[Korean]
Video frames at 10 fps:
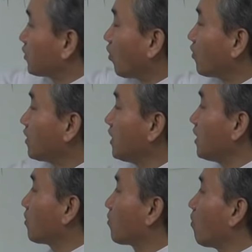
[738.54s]
정이
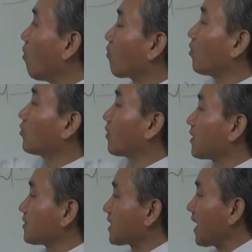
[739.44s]
있고 없고를
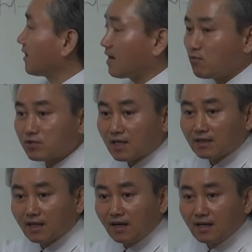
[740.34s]
떠나서 산다 못
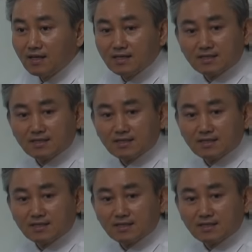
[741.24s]
산다?